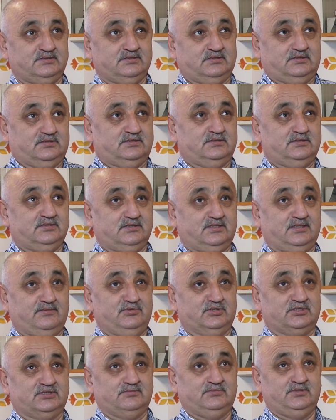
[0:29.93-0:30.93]
Э,
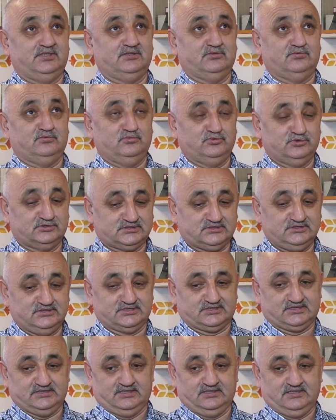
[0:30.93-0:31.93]
об этом я
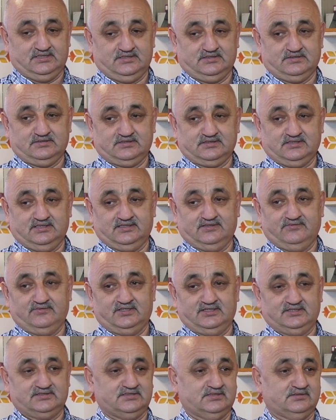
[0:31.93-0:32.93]
услышал, как
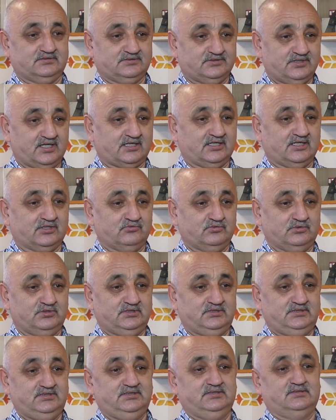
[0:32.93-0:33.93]
говорится,
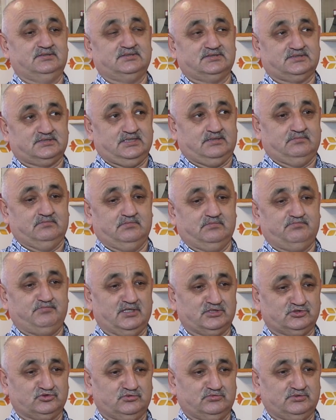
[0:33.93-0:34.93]
накануне, и сам
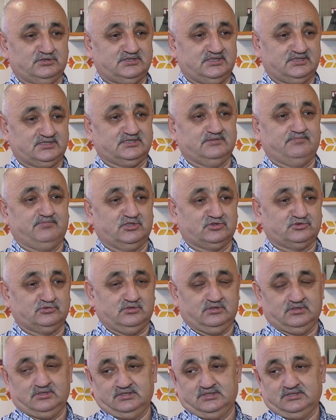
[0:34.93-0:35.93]
по зову сердца
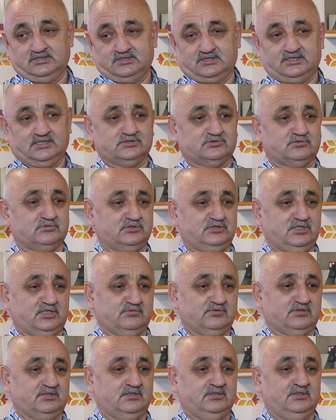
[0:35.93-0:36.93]
пошел э,
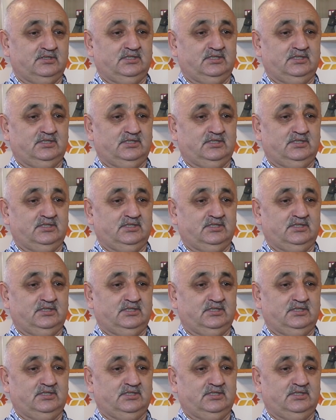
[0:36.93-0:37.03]
консультировать